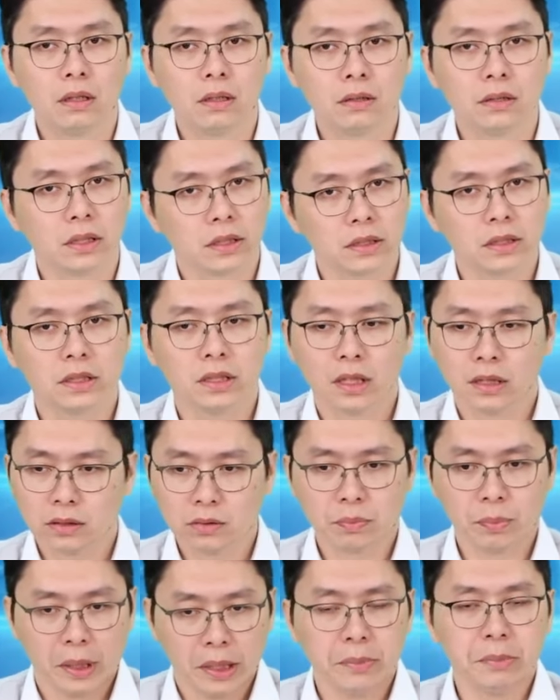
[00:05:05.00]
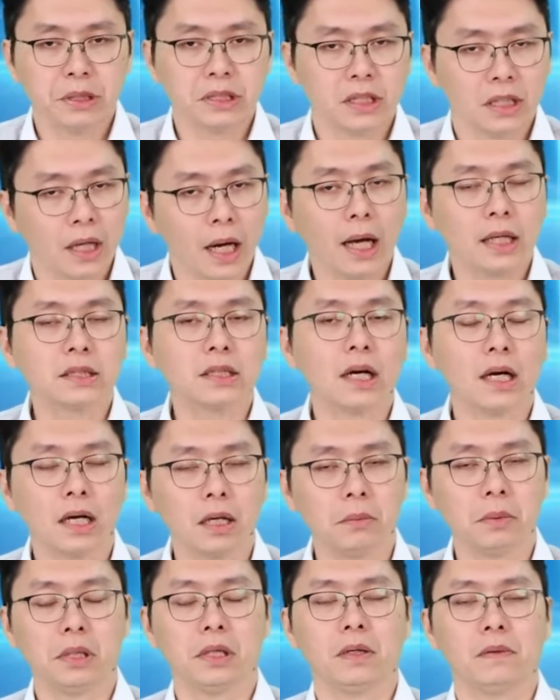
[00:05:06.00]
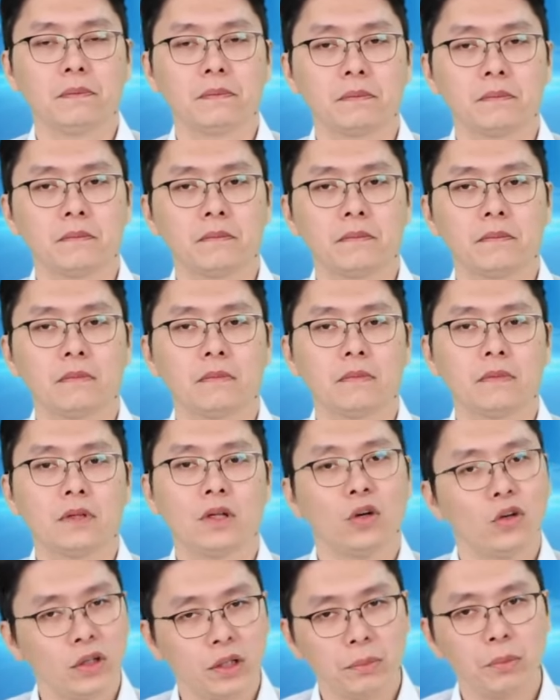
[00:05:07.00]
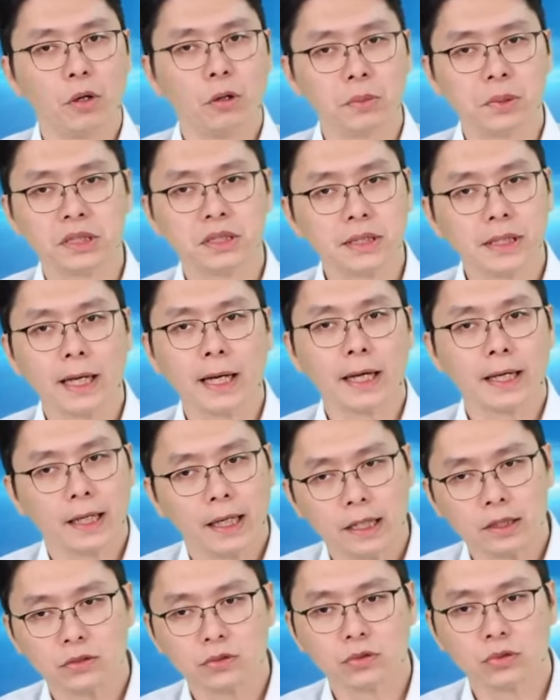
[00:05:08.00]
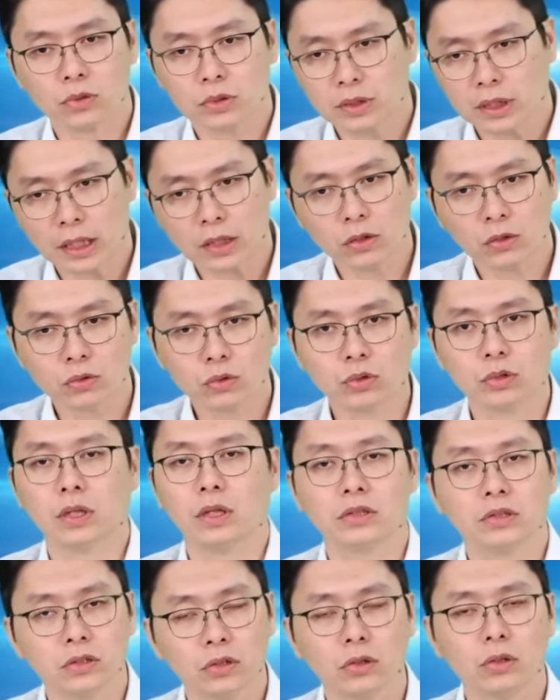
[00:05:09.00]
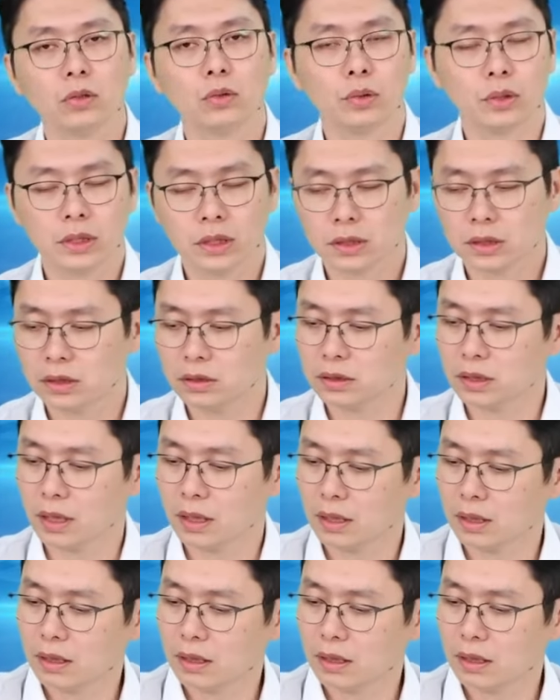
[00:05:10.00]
也是一样，是本一比先拉上来嘛，后面后面再来看，就是说带动多少营收跟获利的成长。